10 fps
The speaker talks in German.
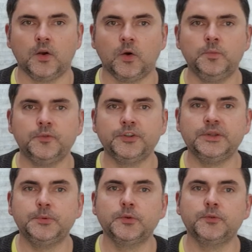Um für
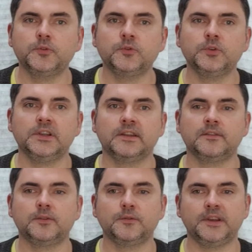die Prüfung
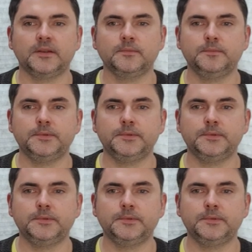zugelassen zu werden,